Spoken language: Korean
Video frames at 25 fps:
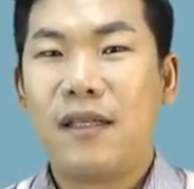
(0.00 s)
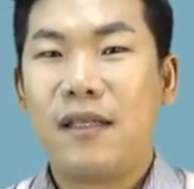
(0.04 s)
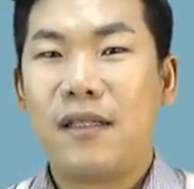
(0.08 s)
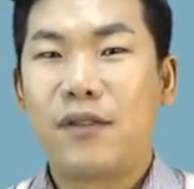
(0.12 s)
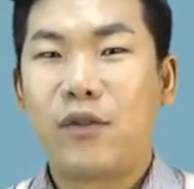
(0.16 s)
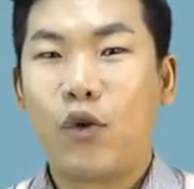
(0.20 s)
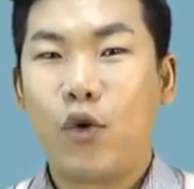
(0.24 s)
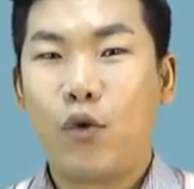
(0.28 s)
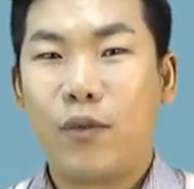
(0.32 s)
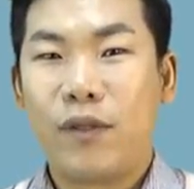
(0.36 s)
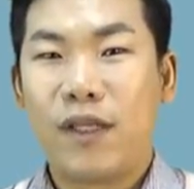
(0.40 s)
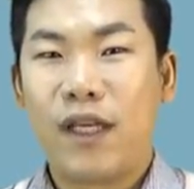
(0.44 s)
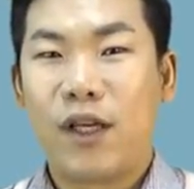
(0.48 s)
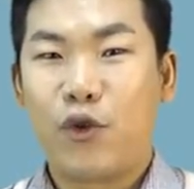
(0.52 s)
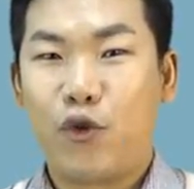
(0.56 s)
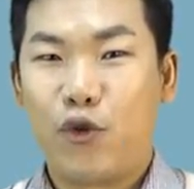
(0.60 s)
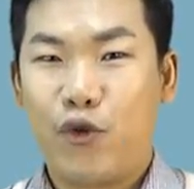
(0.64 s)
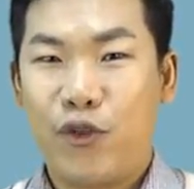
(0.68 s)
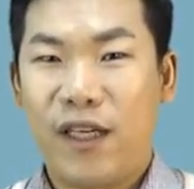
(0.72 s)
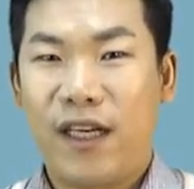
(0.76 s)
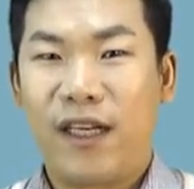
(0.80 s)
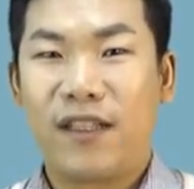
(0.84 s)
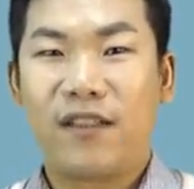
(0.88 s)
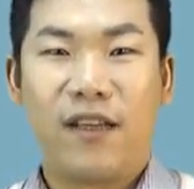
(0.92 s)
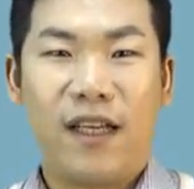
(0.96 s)
서울보다
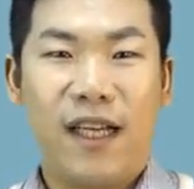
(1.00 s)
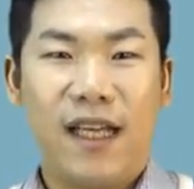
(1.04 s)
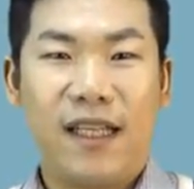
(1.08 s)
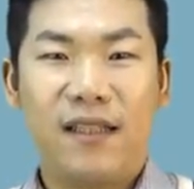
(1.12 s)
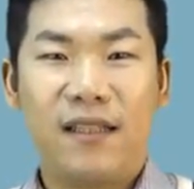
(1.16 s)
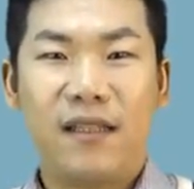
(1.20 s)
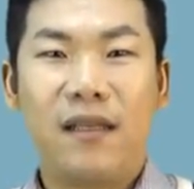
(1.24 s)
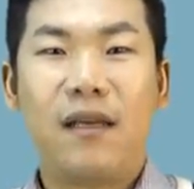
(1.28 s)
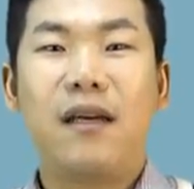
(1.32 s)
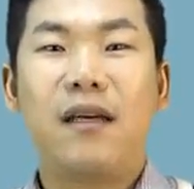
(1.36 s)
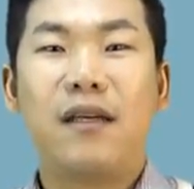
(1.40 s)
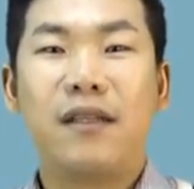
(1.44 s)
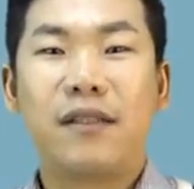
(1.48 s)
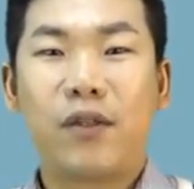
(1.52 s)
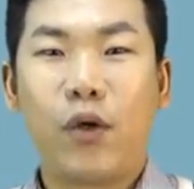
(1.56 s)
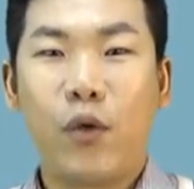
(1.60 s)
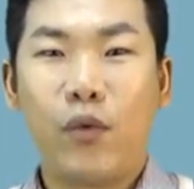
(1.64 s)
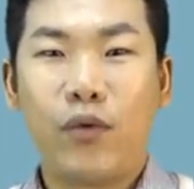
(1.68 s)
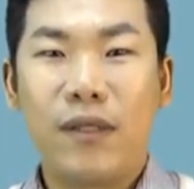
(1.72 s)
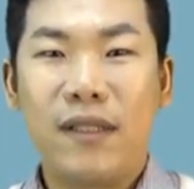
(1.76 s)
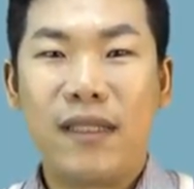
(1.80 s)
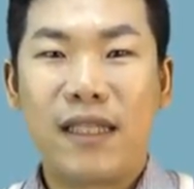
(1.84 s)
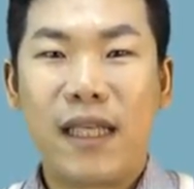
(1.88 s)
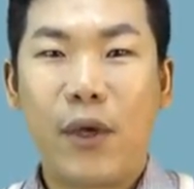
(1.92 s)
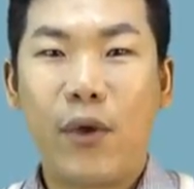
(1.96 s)
규제가 덜한
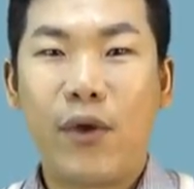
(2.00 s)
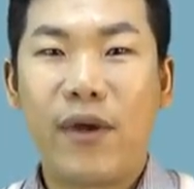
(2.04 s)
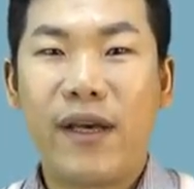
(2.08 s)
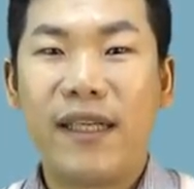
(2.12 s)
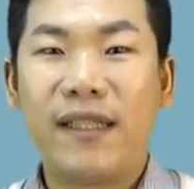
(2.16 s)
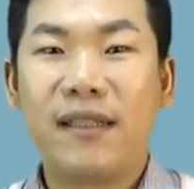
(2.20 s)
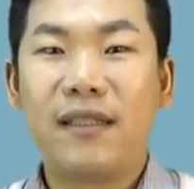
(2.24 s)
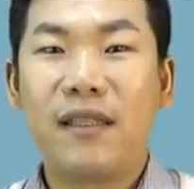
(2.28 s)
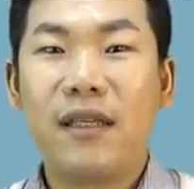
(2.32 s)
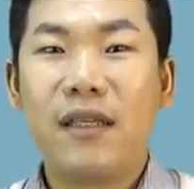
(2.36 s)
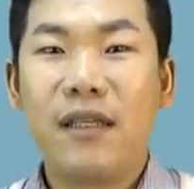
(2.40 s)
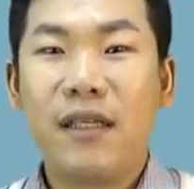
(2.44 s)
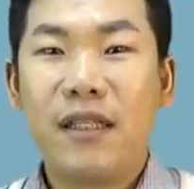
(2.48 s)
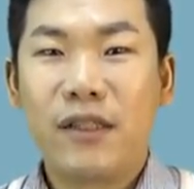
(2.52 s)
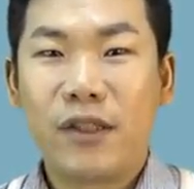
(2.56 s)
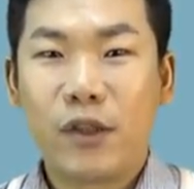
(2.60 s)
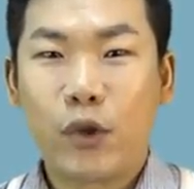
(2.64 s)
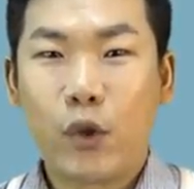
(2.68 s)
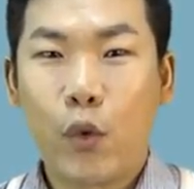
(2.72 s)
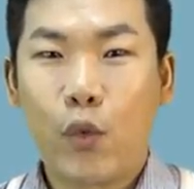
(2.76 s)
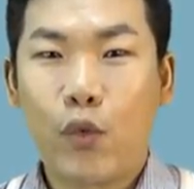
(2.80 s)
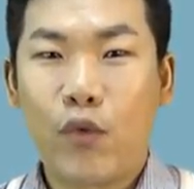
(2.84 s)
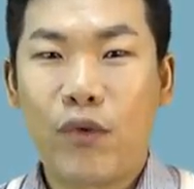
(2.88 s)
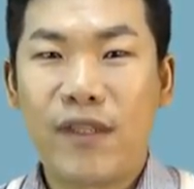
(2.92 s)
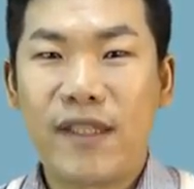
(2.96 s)
서울을 제외한
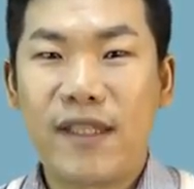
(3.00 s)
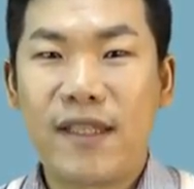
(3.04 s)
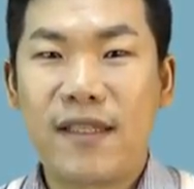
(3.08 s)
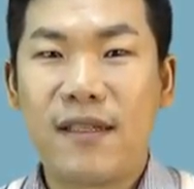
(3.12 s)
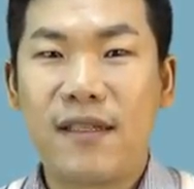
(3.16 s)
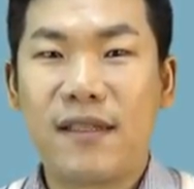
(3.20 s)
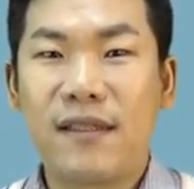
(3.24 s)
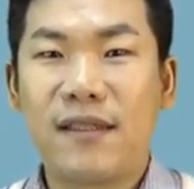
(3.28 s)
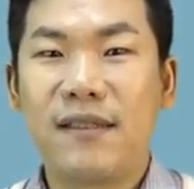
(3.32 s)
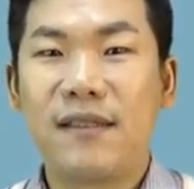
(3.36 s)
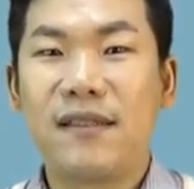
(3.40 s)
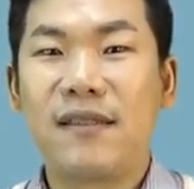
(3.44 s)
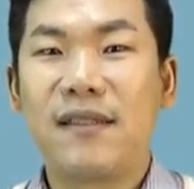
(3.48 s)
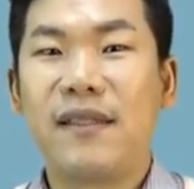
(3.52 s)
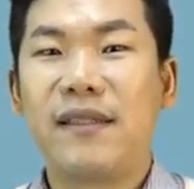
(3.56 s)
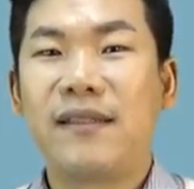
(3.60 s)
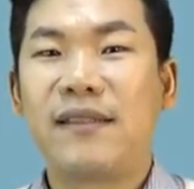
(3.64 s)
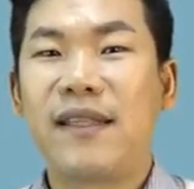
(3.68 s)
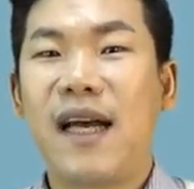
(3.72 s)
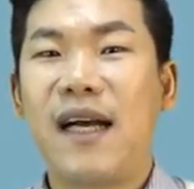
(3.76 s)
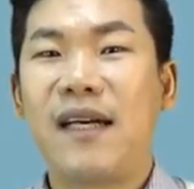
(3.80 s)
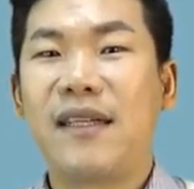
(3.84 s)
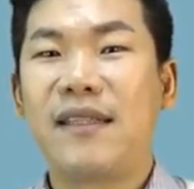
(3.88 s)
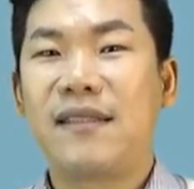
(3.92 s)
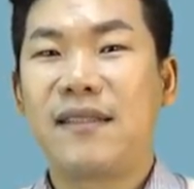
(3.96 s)
수도권 지역은
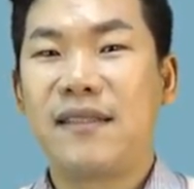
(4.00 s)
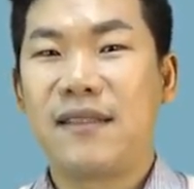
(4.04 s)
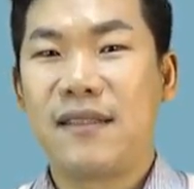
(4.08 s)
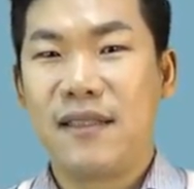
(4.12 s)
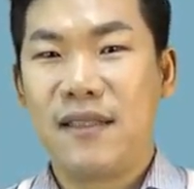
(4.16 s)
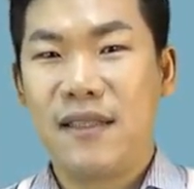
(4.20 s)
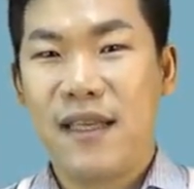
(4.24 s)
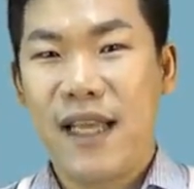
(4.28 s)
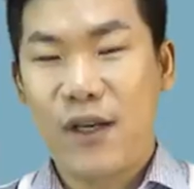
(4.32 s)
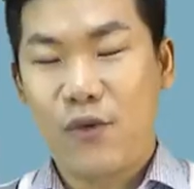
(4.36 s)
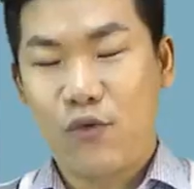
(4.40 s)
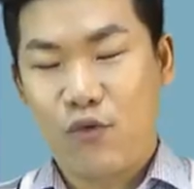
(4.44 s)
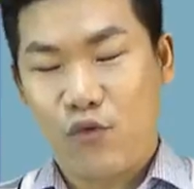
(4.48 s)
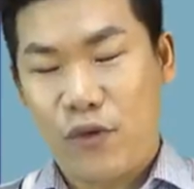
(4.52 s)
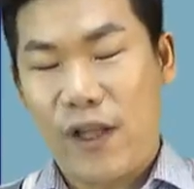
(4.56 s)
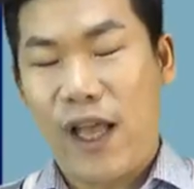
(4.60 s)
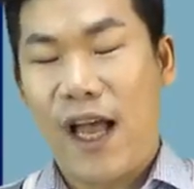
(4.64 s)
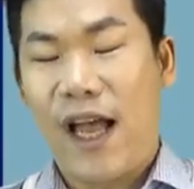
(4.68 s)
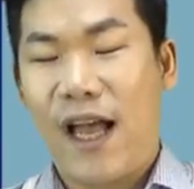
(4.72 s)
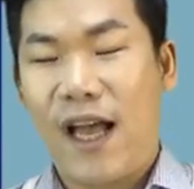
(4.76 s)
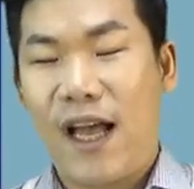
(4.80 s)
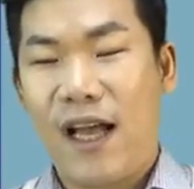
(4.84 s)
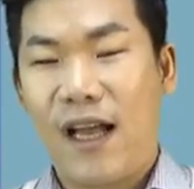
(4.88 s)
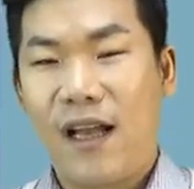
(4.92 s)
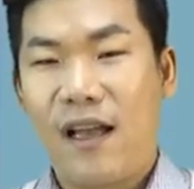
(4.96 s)
상승을
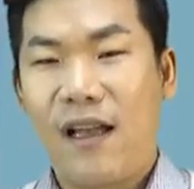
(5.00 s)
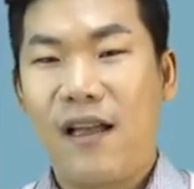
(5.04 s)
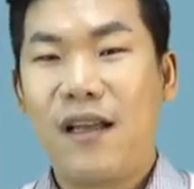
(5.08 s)
했구나.